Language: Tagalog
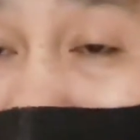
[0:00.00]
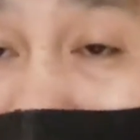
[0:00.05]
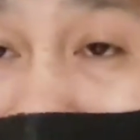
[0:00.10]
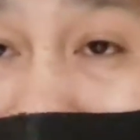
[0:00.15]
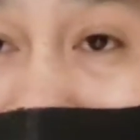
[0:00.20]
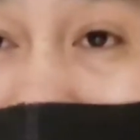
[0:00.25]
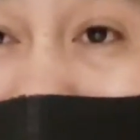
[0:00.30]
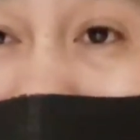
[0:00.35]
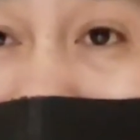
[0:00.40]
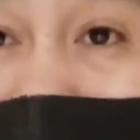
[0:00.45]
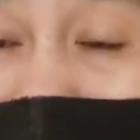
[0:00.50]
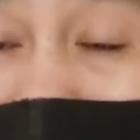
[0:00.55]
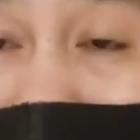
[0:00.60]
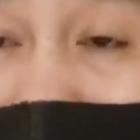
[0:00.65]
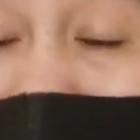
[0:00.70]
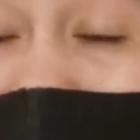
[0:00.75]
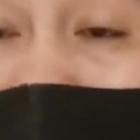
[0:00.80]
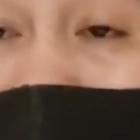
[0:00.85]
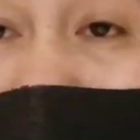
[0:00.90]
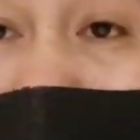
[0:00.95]
guys,
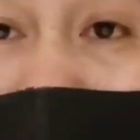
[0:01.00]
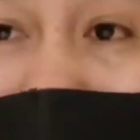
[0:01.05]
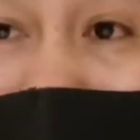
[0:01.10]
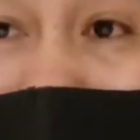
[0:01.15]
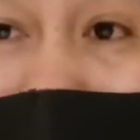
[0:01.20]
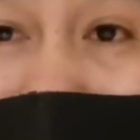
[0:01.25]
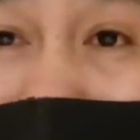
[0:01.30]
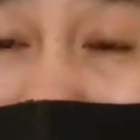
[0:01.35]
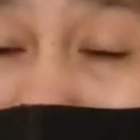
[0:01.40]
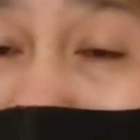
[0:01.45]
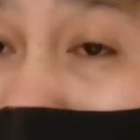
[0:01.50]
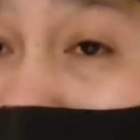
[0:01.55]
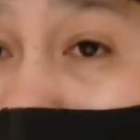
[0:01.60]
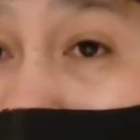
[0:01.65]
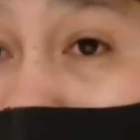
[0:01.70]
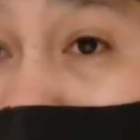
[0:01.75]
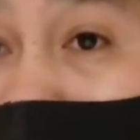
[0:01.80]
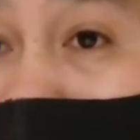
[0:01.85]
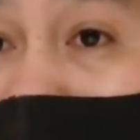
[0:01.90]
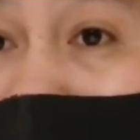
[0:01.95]
please po, huwag po
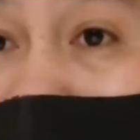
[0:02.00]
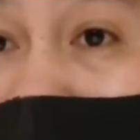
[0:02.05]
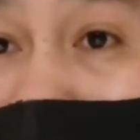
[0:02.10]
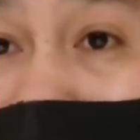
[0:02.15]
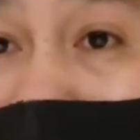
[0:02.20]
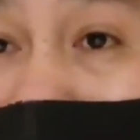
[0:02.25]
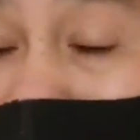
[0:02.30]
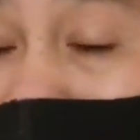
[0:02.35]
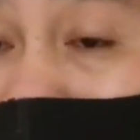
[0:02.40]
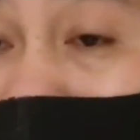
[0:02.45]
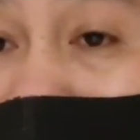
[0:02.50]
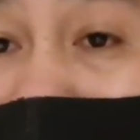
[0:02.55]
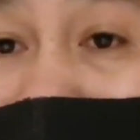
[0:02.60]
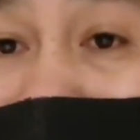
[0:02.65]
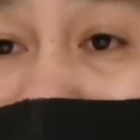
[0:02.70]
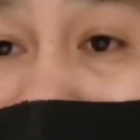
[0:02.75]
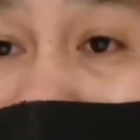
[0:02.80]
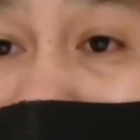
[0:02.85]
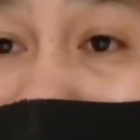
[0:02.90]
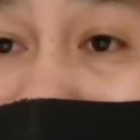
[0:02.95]
nating uh, gawin
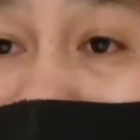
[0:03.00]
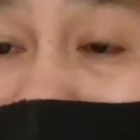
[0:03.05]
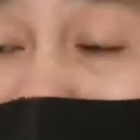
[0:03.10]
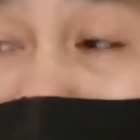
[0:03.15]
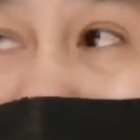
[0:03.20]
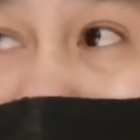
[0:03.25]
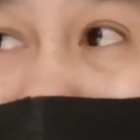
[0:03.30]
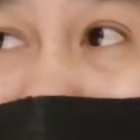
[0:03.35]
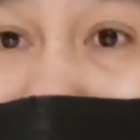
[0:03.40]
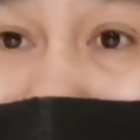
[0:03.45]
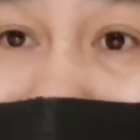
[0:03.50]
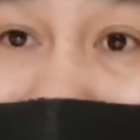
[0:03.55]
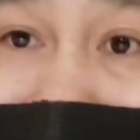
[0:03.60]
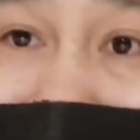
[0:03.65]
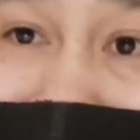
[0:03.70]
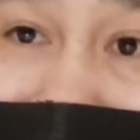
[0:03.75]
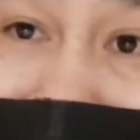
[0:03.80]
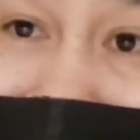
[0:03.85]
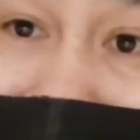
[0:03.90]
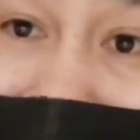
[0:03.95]
nating
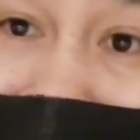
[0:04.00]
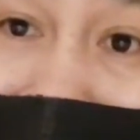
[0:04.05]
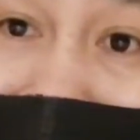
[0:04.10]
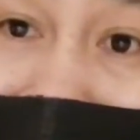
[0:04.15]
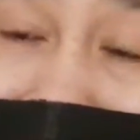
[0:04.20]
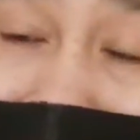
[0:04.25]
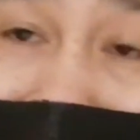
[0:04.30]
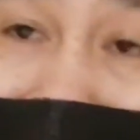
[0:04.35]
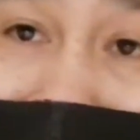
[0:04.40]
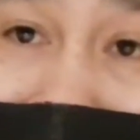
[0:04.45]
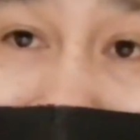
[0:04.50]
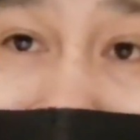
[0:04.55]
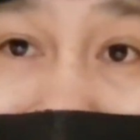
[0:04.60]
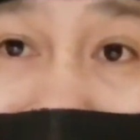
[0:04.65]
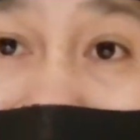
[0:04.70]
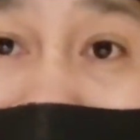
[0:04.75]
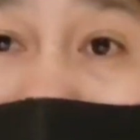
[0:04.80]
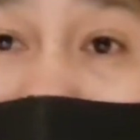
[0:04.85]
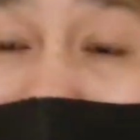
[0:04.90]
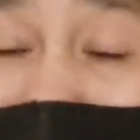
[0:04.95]
kung ikaw
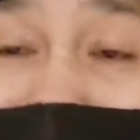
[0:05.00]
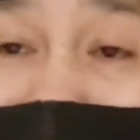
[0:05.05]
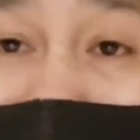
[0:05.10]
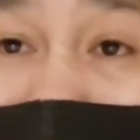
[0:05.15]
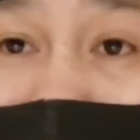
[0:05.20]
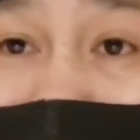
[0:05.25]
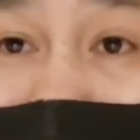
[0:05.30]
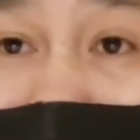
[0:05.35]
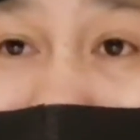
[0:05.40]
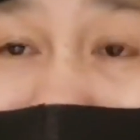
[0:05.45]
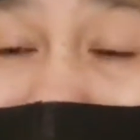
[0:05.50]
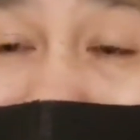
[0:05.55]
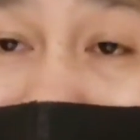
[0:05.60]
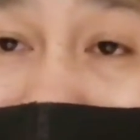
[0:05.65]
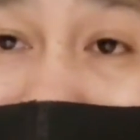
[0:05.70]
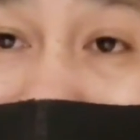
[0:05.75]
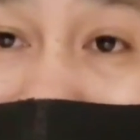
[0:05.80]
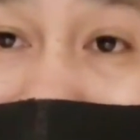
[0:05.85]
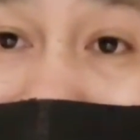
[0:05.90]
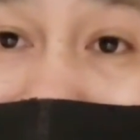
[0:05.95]
po ay boxer
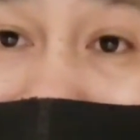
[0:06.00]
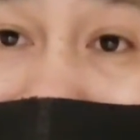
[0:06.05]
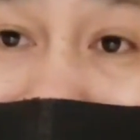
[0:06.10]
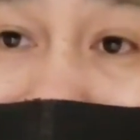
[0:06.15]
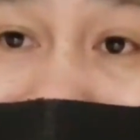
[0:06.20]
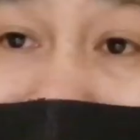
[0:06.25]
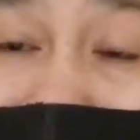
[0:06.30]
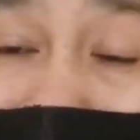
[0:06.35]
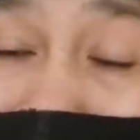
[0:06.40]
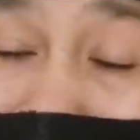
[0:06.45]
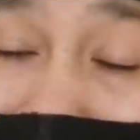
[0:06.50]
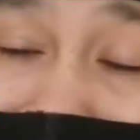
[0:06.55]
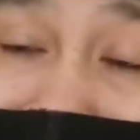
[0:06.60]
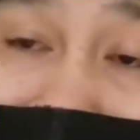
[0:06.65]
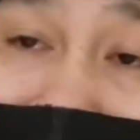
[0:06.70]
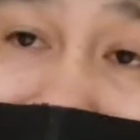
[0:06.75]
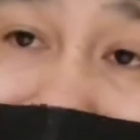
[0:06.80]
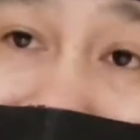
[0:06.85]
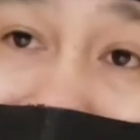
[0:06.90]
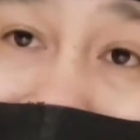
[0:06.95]
fans ng uh,
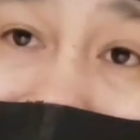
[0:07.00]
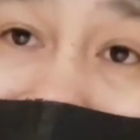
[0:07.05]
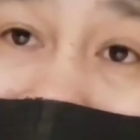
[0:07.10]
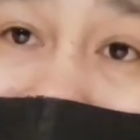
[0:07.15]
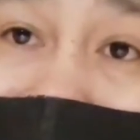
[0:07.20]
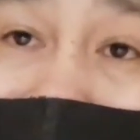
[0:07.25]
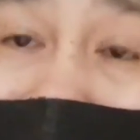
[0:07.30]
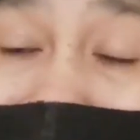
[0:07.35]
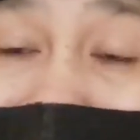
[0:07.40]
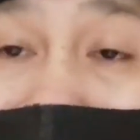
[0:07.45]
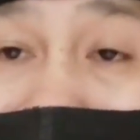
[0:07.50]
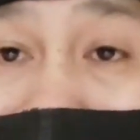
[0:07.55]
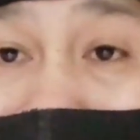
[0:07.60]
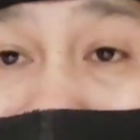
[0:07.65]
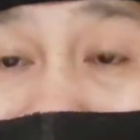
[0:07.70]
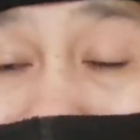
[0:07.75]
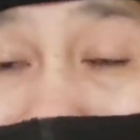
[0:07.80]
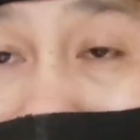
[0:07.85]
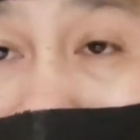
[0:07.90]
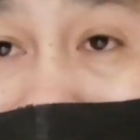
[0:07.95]
Alas or
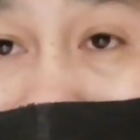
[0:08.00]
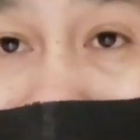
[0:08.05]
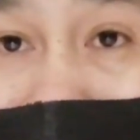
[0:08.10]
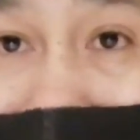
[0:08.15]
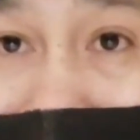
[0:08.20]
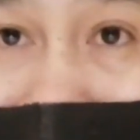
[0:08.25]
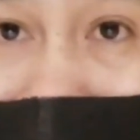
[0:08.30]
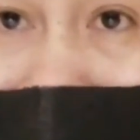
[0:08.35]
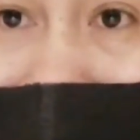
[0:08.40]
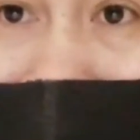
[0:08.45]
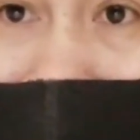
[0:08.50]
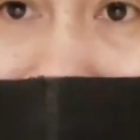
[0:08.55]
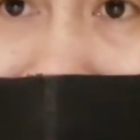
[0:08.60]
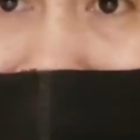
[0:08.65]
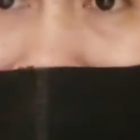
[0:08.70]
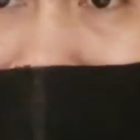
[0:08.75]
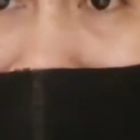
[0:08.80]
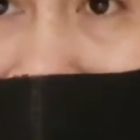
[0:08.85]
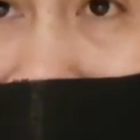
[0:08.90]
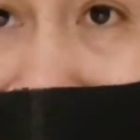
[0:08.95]
uh, solid fans ng
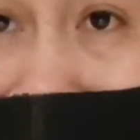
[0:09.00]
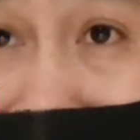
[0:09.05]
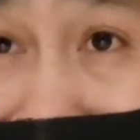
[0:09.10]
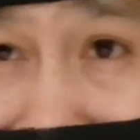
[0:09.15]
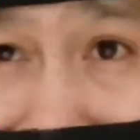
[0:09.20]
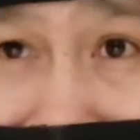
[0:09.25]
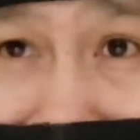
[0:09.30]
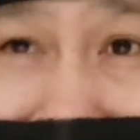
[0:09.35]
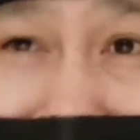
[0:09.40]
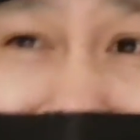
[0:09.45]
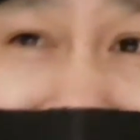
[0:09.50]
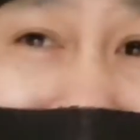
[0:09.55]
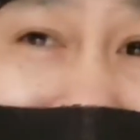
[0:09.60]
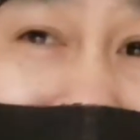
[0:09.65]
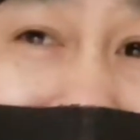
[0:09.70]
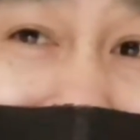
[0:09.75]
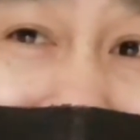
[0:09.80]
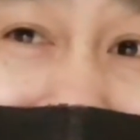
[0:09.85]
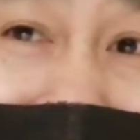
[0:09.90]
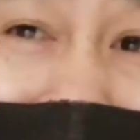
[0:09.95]
Quadro Alas,
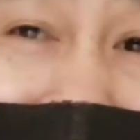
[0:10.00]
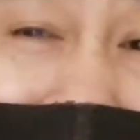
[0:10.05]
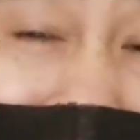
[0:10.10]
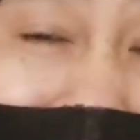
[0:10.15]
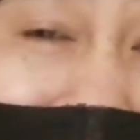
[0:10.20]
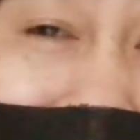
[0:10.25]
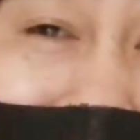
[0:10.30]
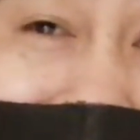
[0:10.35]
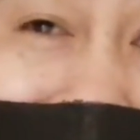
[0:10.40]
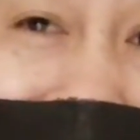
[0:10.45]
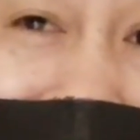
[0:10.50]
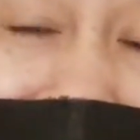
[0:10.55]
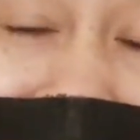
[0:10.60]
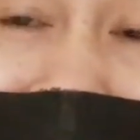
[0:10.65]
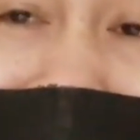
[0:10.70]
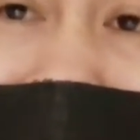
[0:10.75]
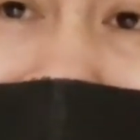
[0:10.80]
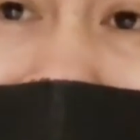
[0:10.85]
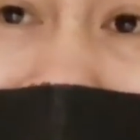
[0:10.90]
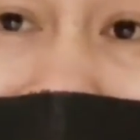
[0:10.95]
huwag po nating
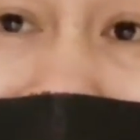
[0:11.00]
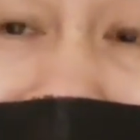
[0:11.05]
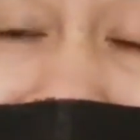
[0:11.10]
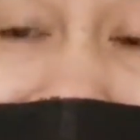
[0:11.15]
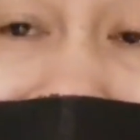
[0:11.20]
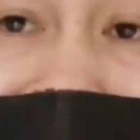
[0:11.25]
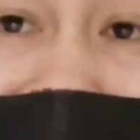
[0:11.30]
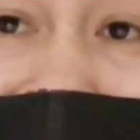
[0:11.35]
anuhin kung hindi